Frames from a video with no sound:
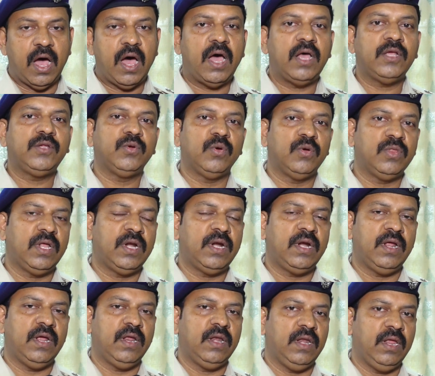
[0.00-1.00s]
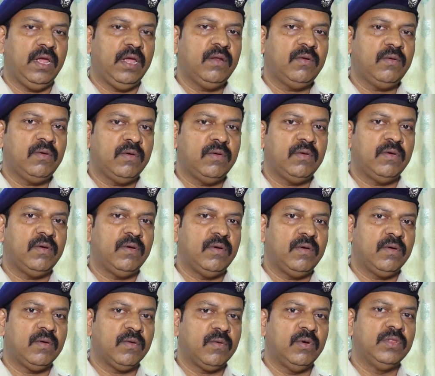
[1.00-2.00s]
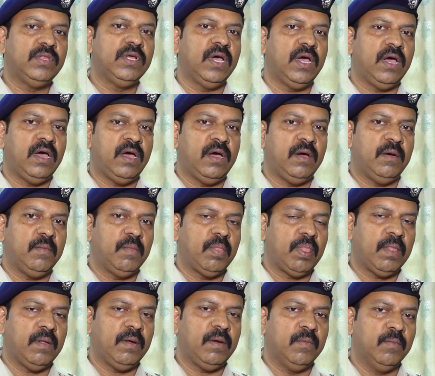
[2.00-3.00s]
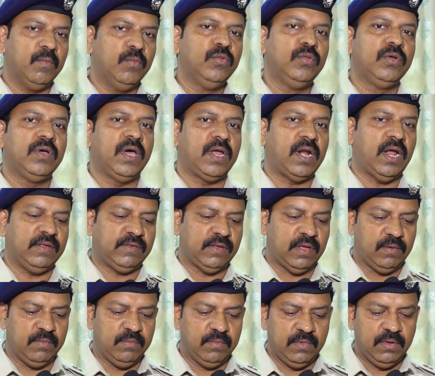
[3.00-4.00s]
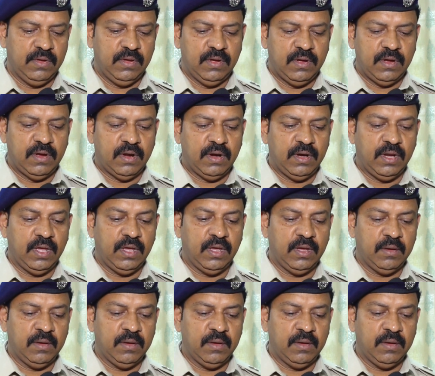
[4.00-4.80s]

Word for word: ఆ శోధన నేను కొద్దిగా ముందుగా రాశాను అంటే